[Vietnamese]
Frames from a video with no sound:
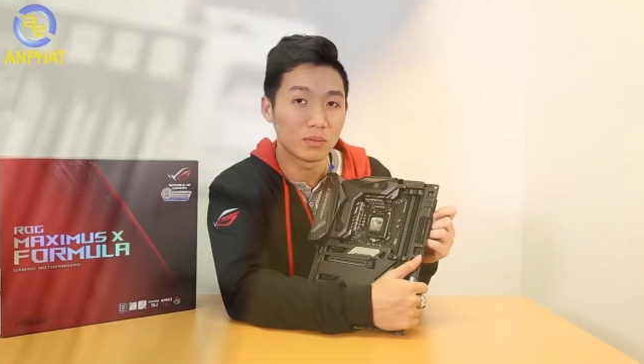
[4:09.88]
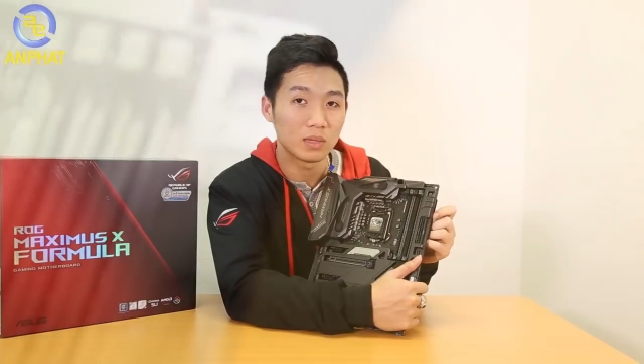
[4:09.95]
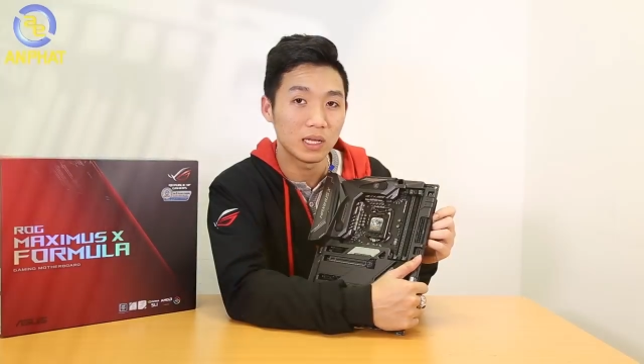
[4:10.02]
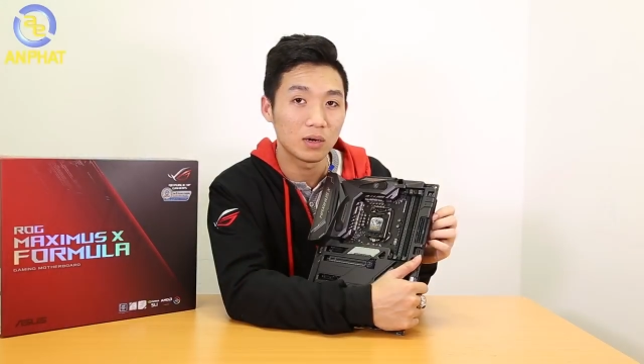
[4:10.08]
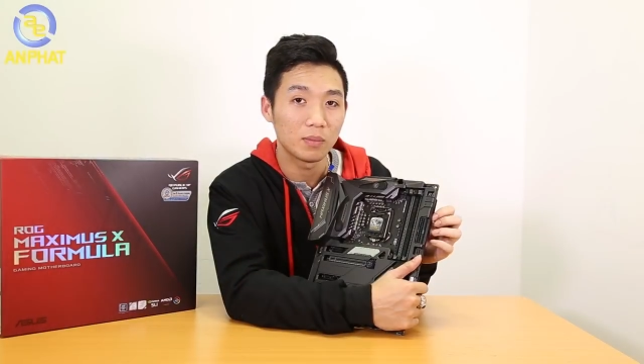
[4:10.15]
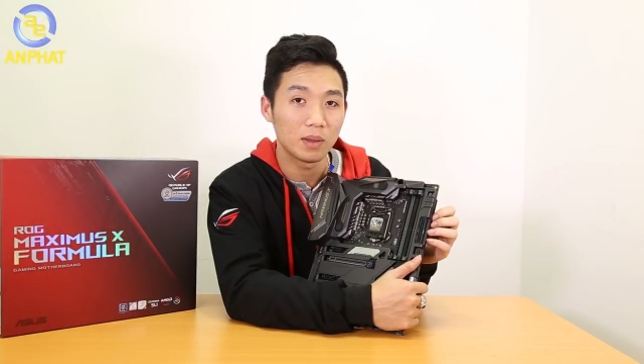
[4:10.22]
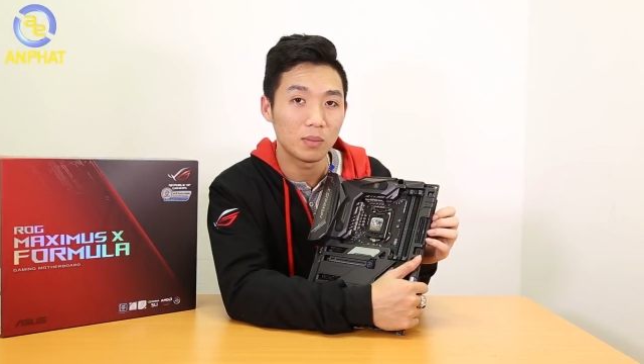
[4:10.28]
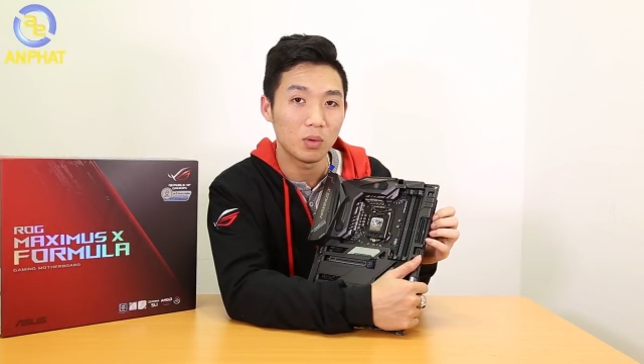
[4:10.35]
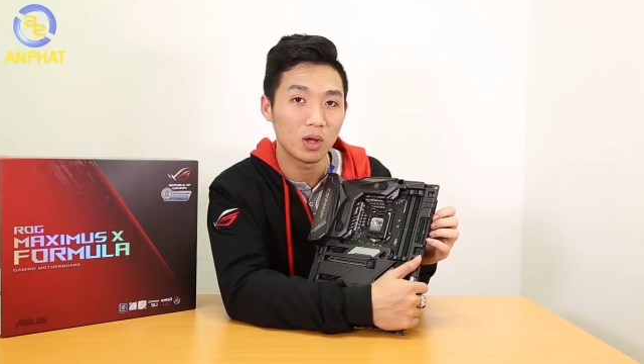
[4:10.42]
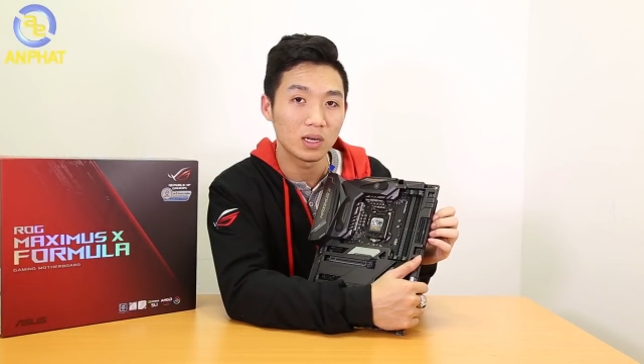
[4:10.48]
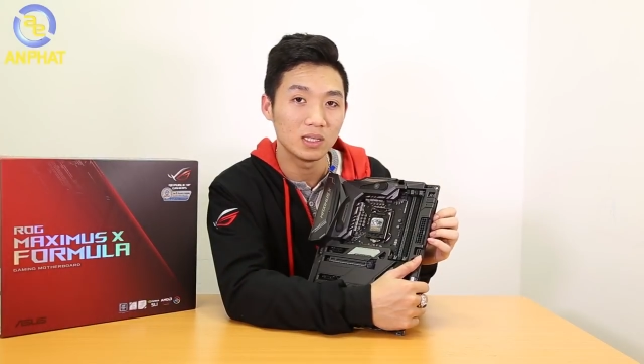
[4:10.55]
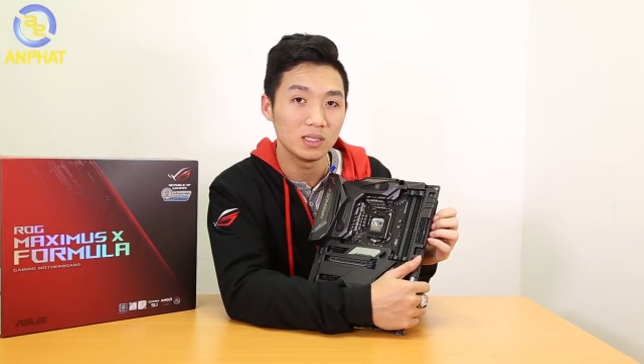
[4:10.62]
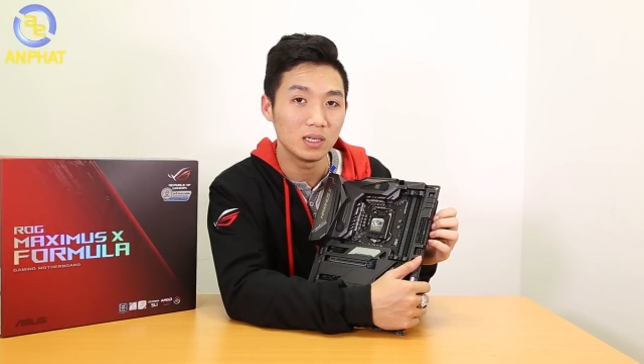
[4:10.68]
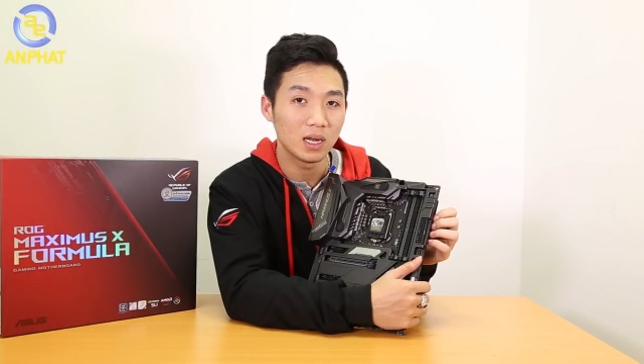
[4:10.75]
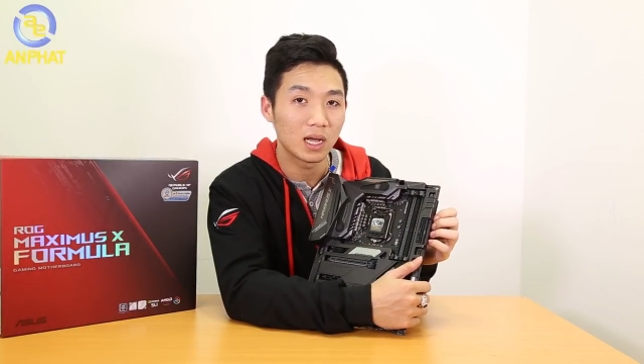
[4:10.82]
thông tin của
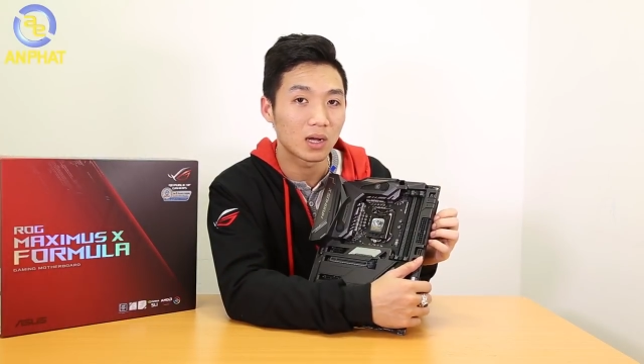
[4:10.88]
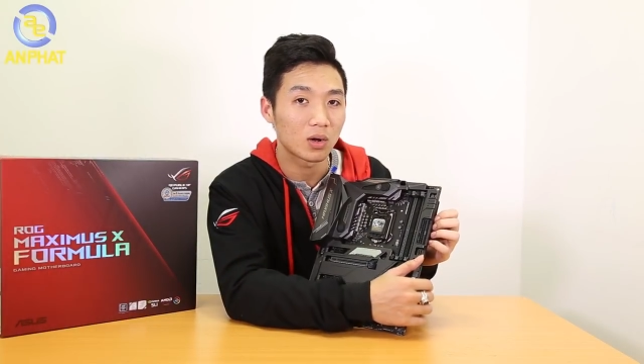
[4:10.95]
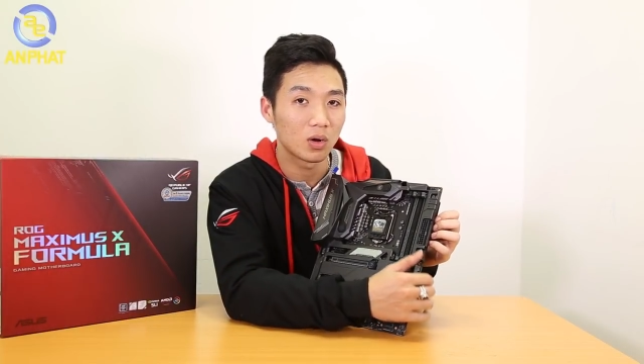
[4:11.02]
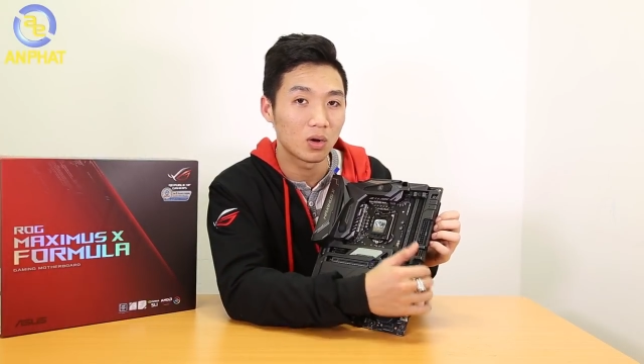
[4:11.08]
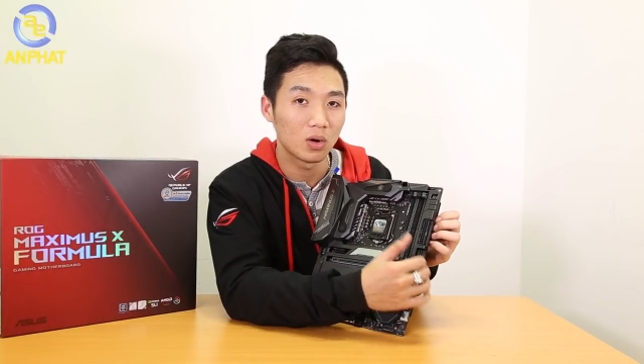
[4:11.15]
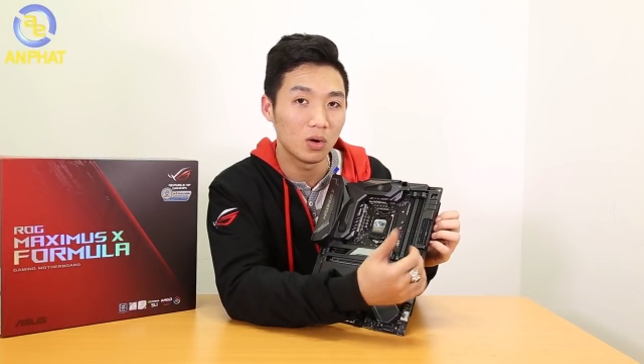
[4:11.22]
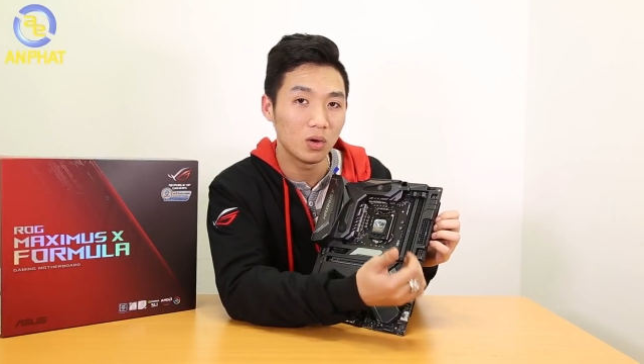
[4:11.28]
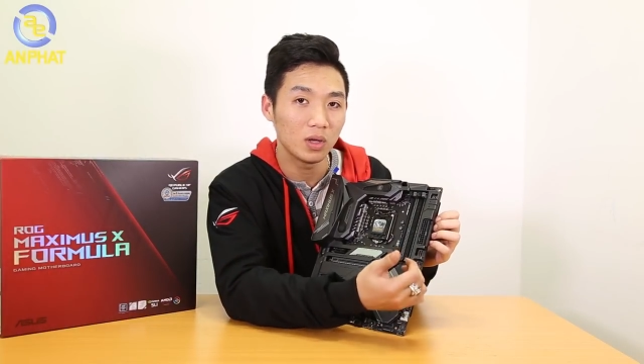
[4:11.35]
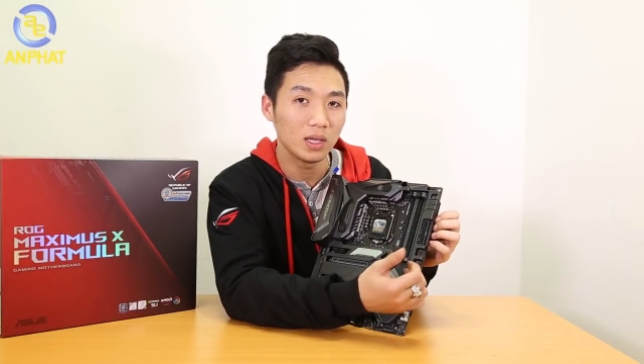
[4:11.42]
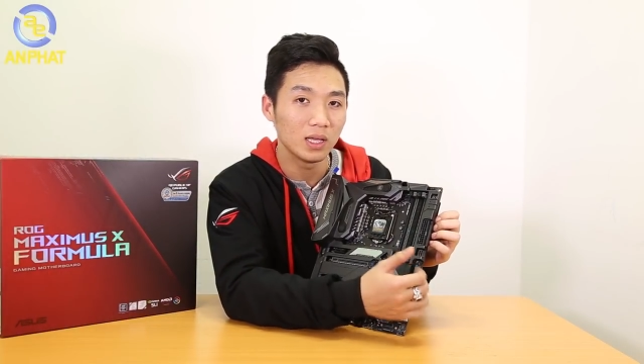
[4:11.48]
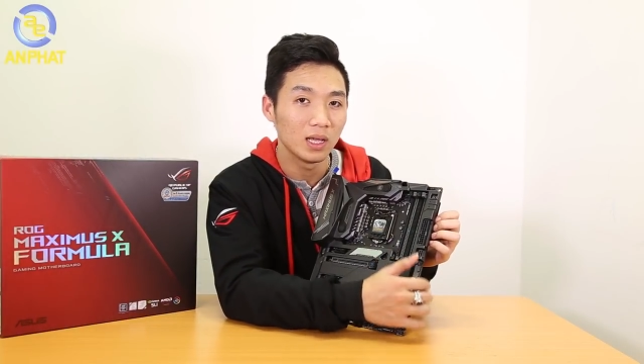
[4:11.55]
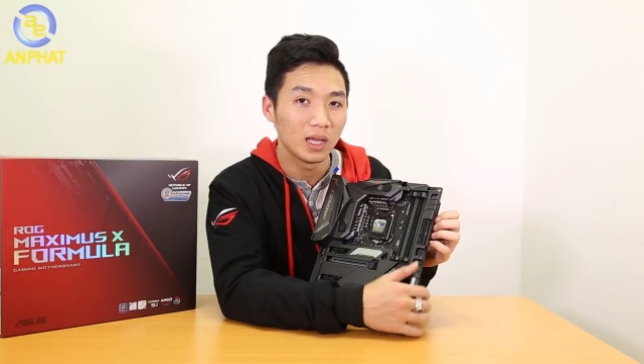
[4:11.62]
mainboard như là có lỗi